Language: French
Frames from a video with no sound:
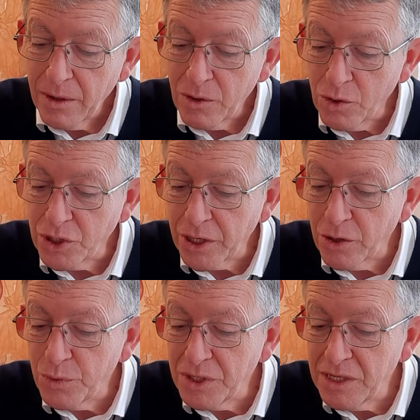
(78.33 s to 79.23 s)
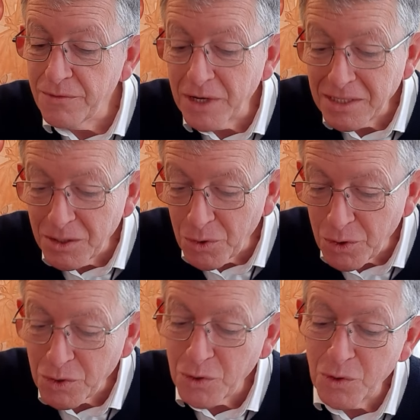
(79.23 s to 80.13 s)
Le gérant lui dit Voici ton
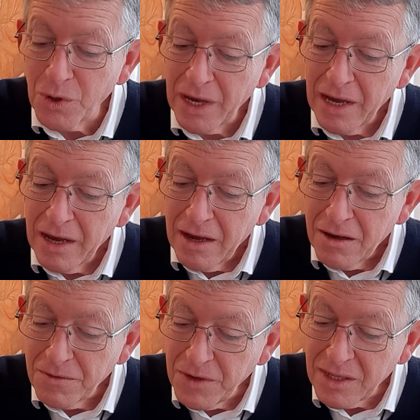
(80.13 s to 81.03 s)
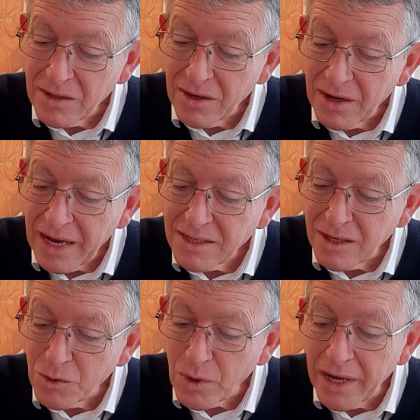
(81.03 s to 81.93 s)
reçu. Vite,
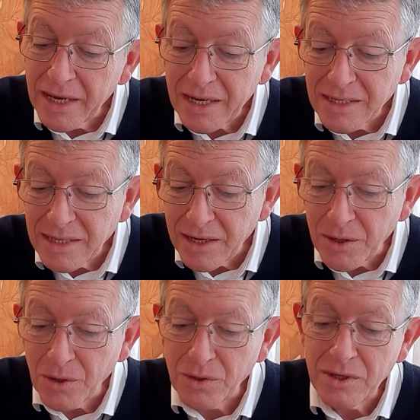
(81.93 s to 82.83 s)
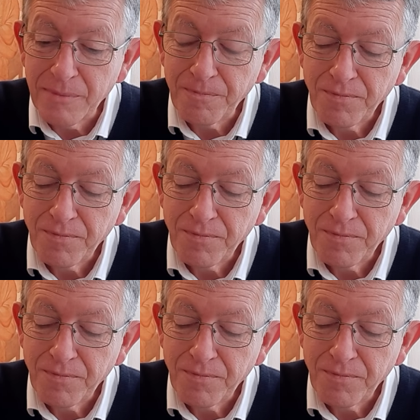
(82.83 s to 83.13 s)
assieds-toi, et crie cinquante.